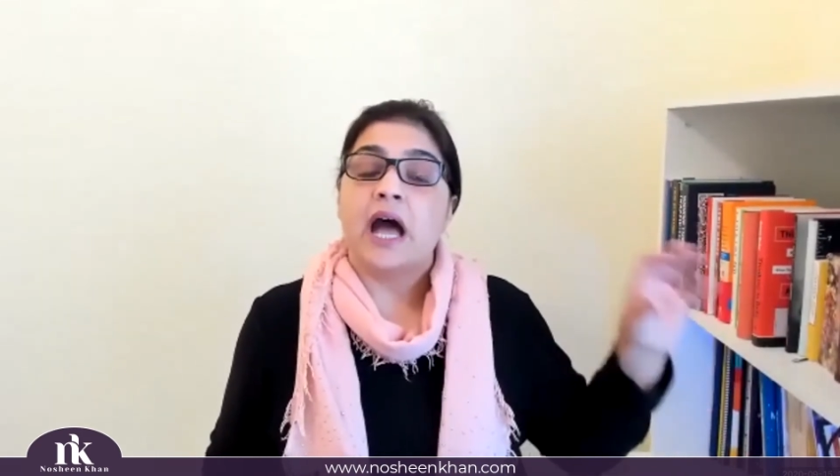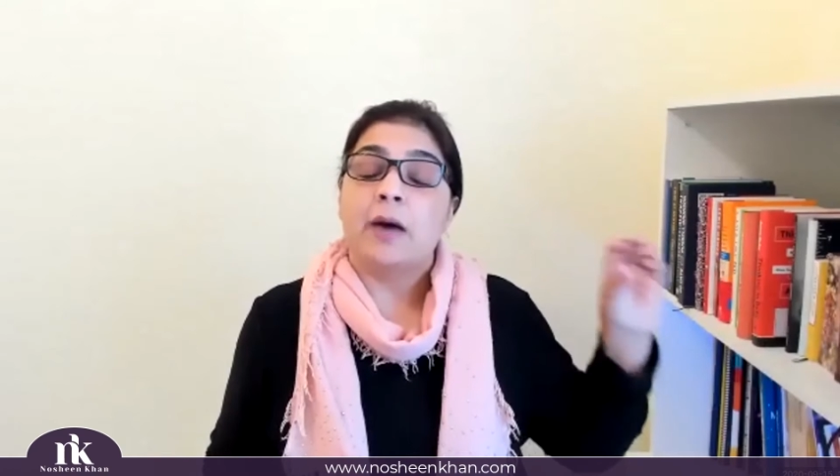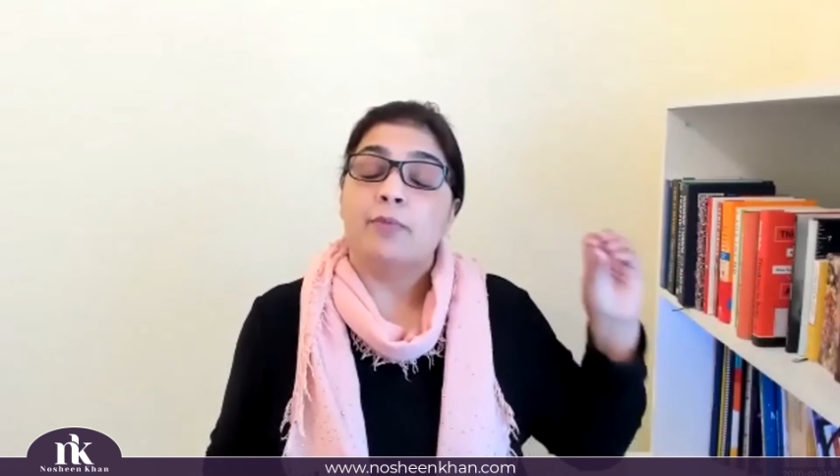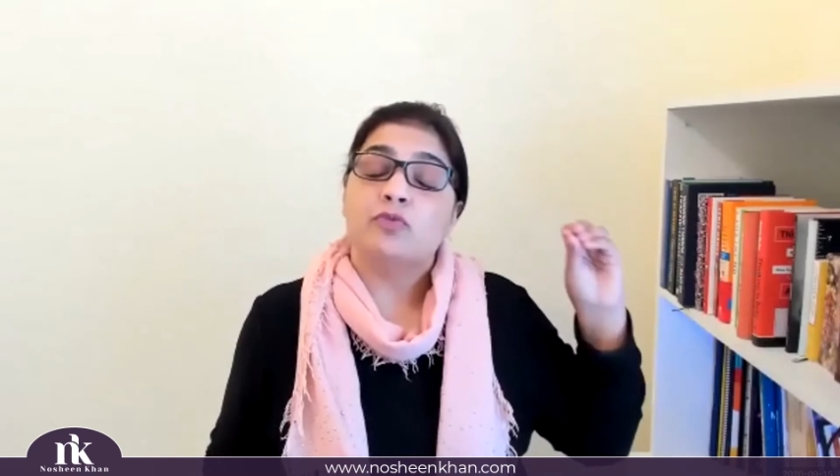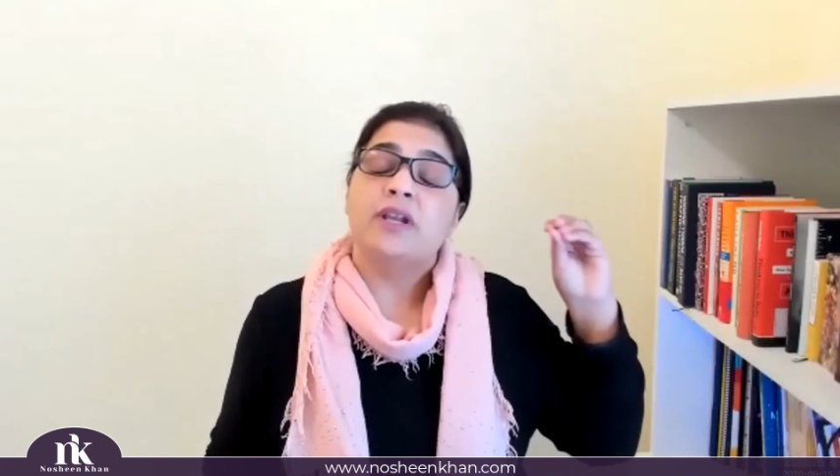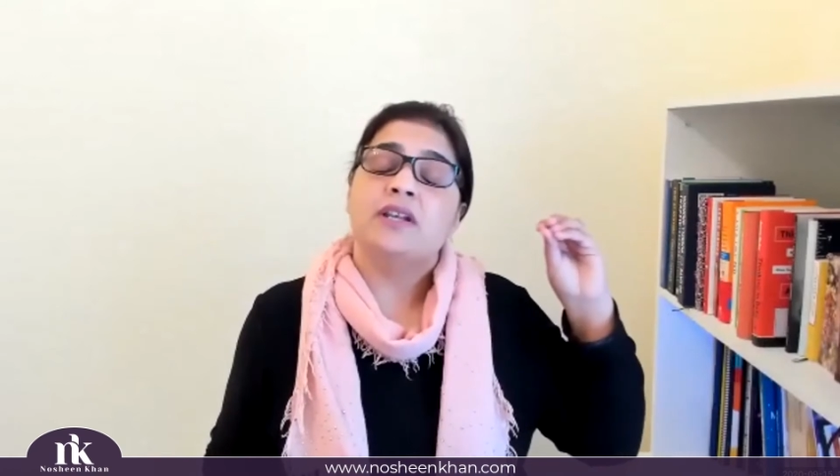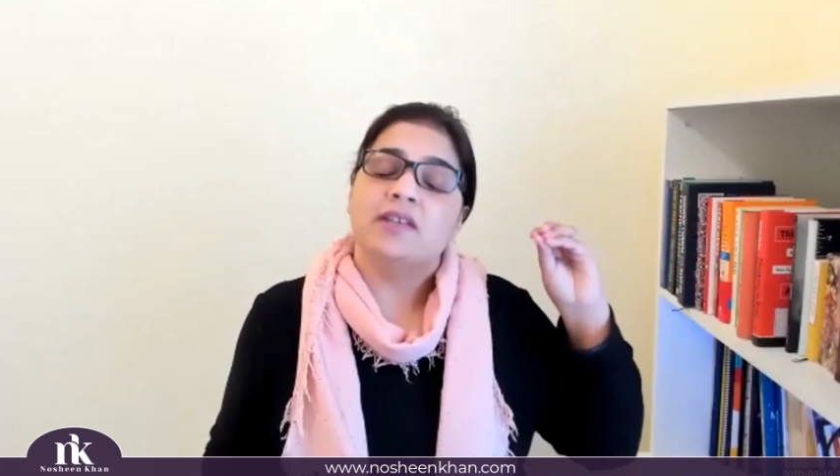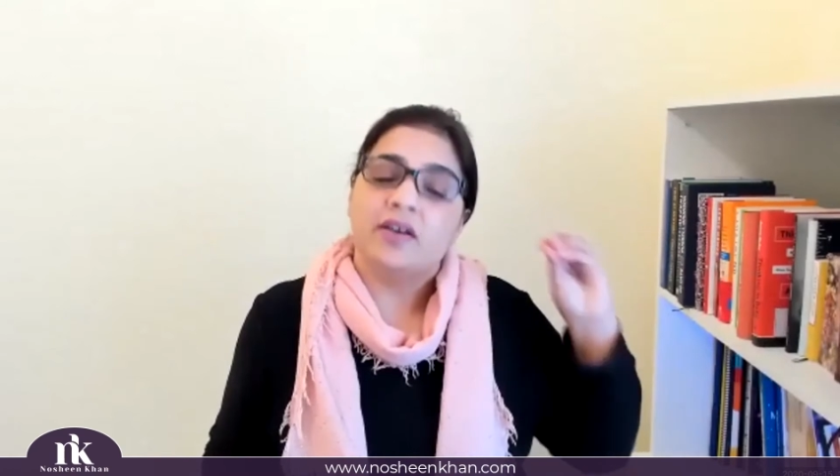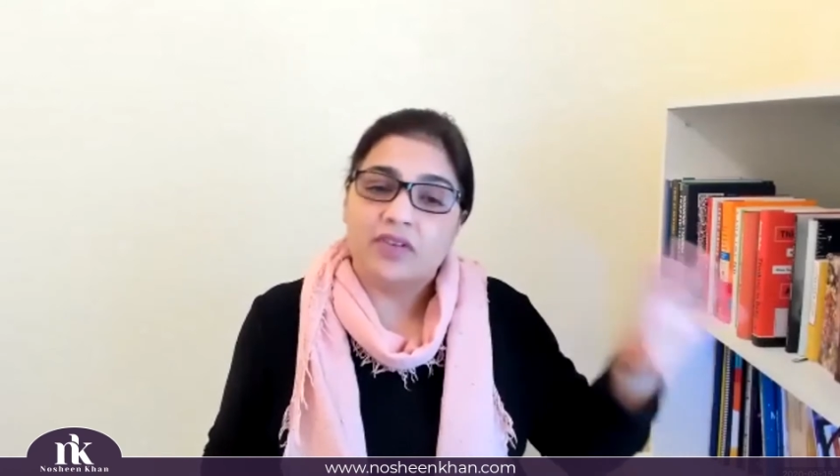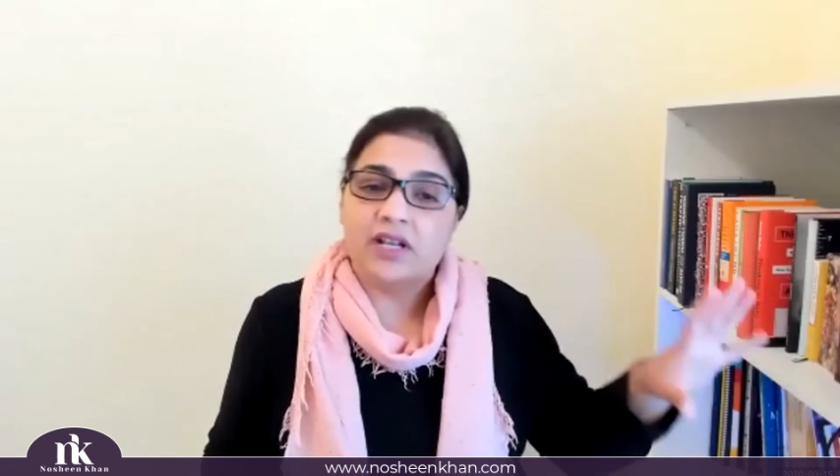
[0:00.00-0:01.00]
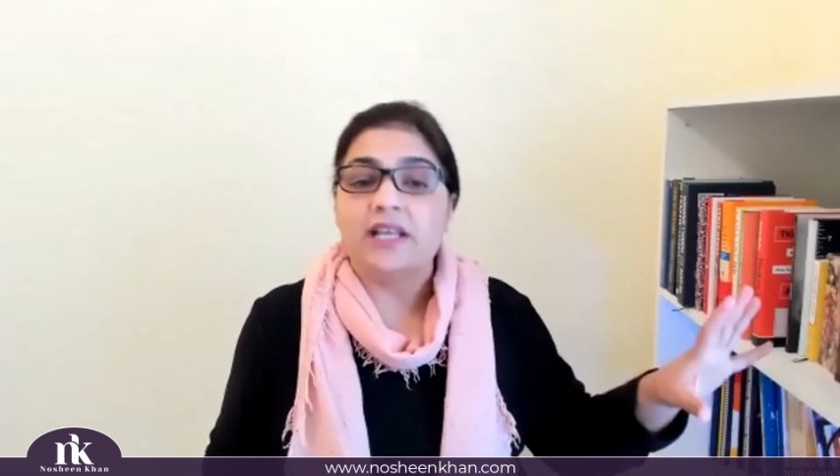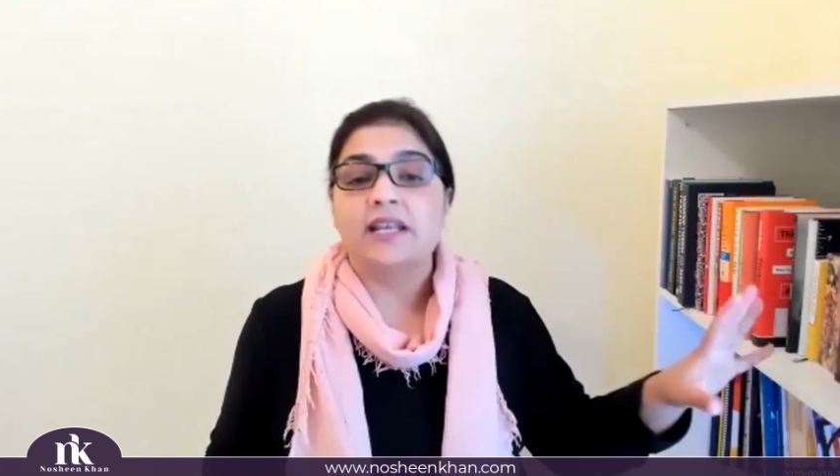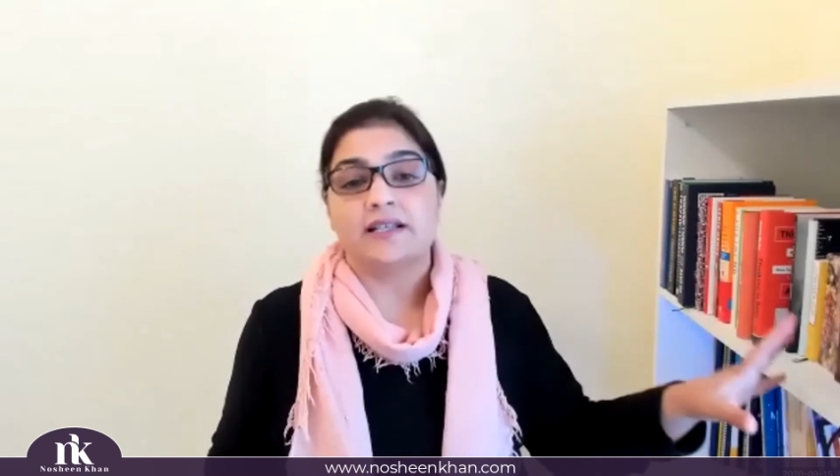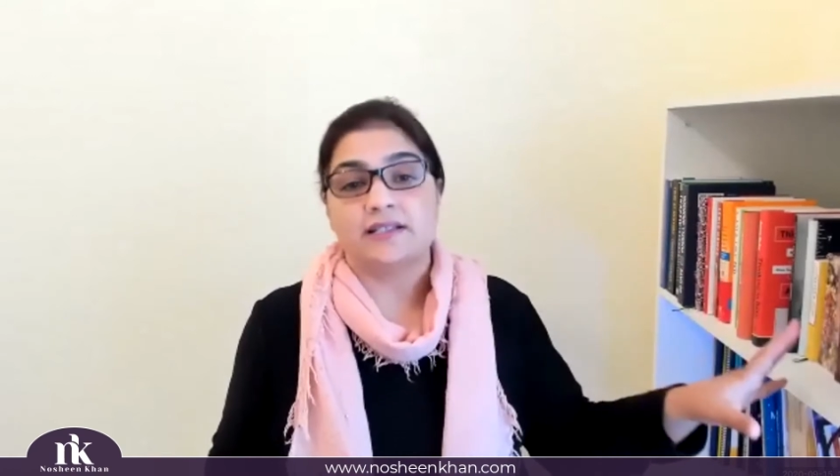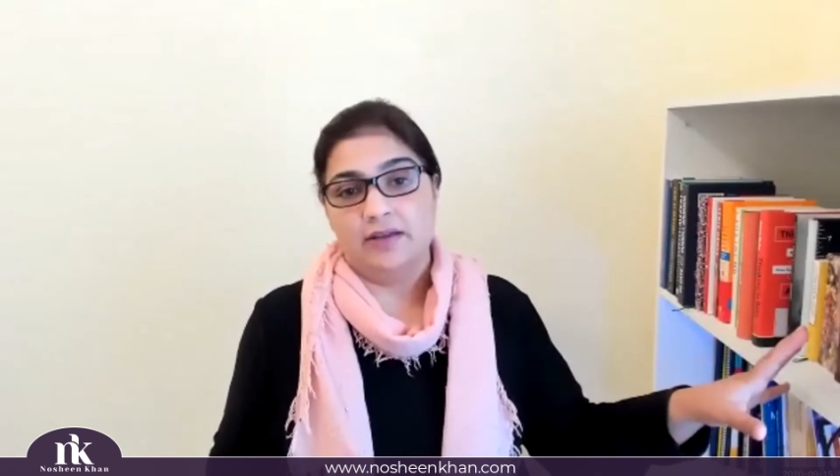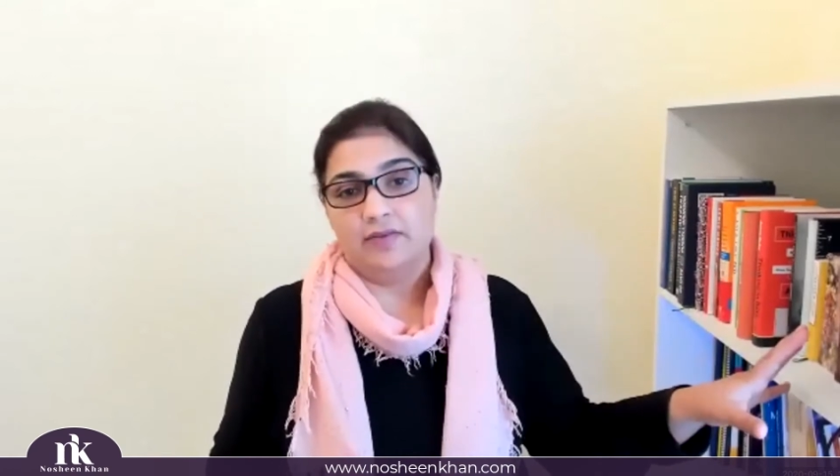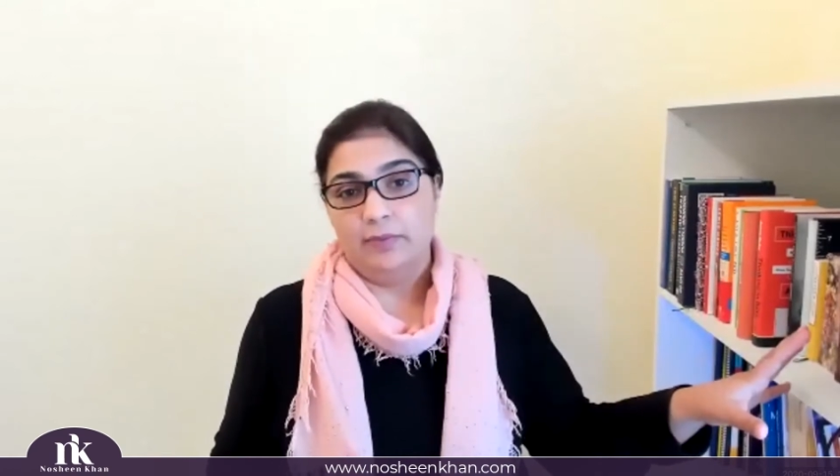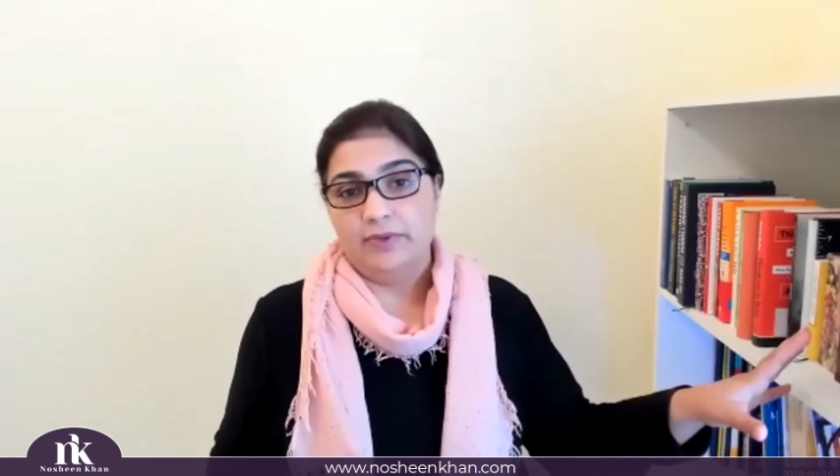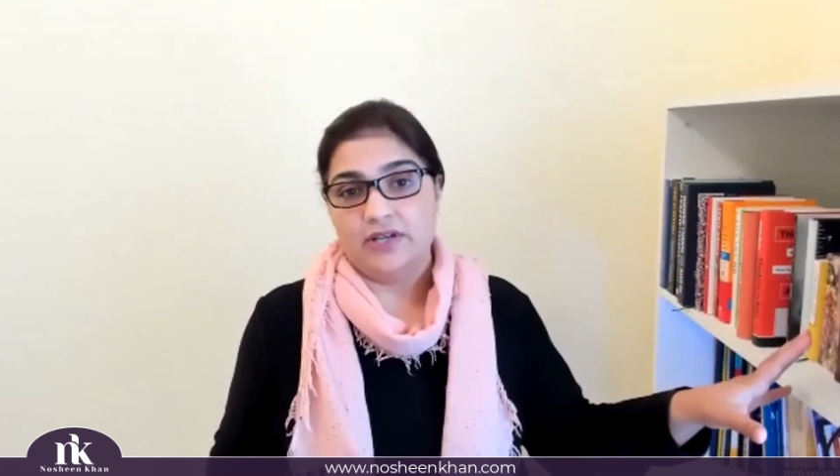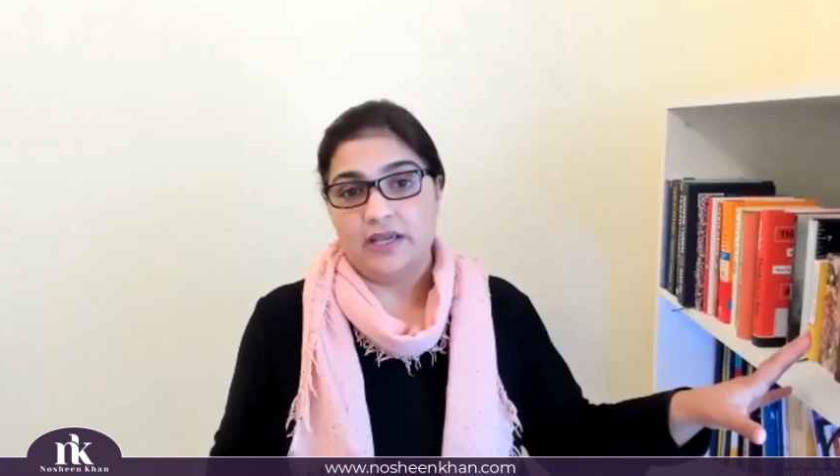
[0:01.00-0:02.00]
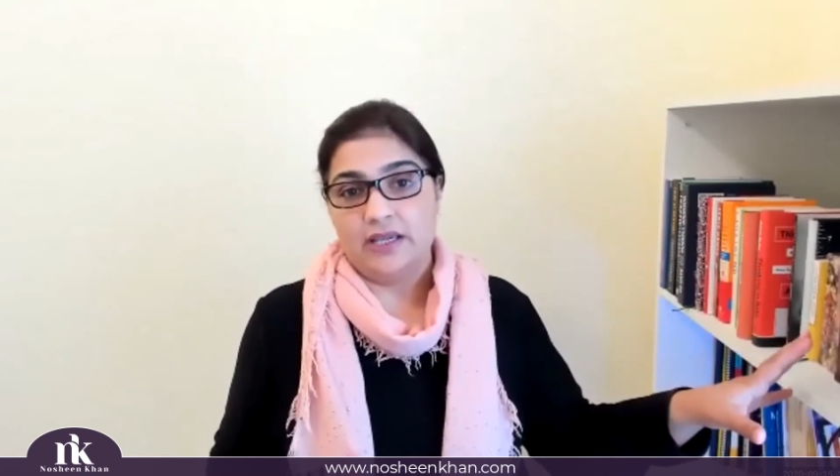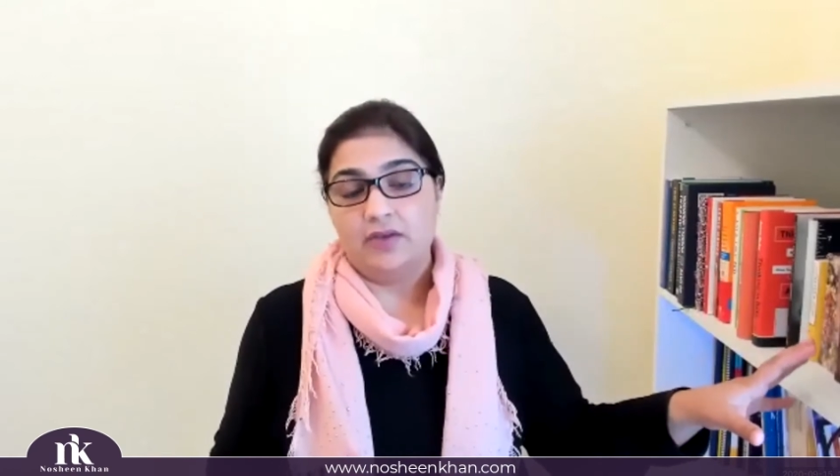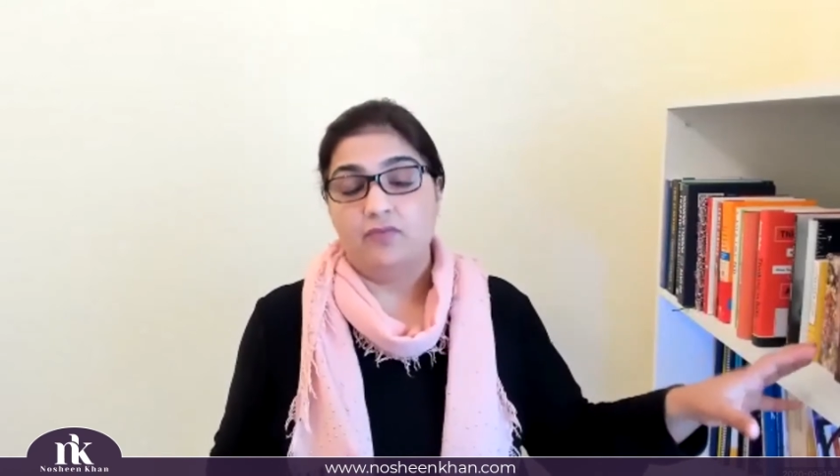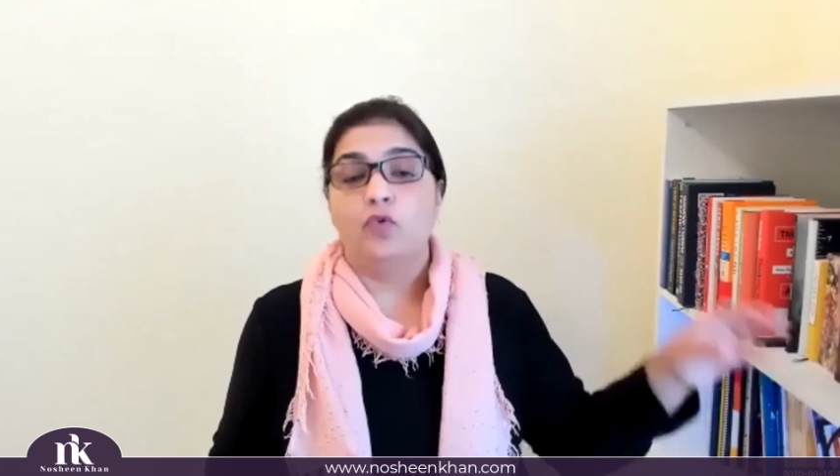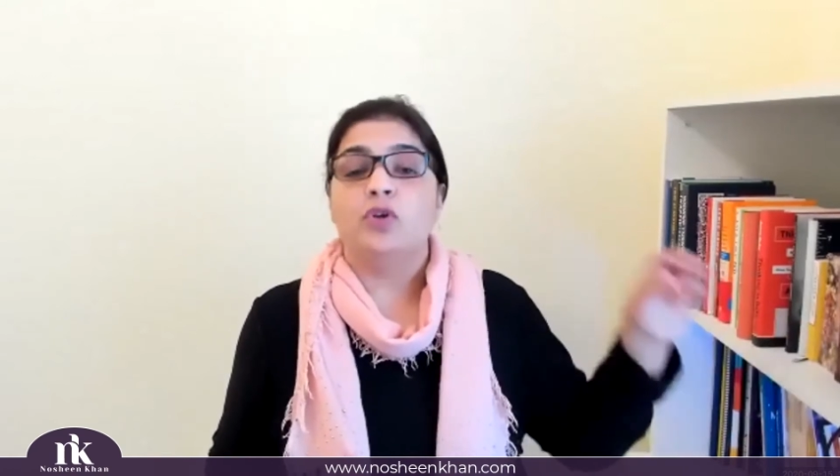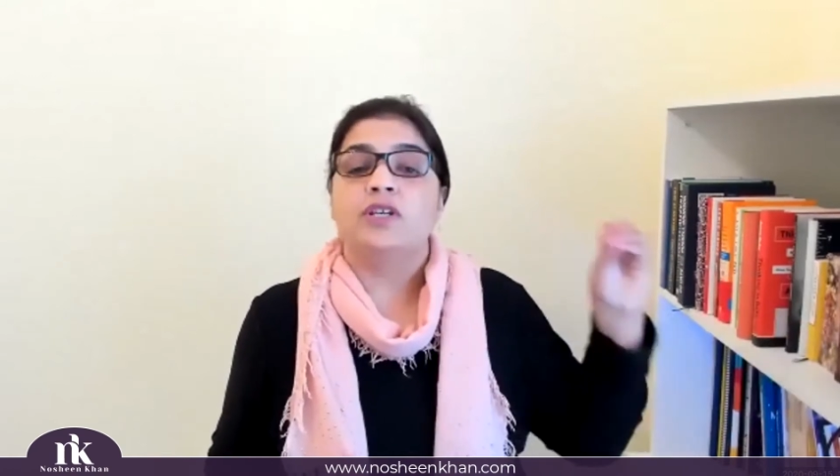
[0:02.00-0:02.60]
आप उसमें डेफिनेटली नेक्स्ट लेवल पे जाएंगे वो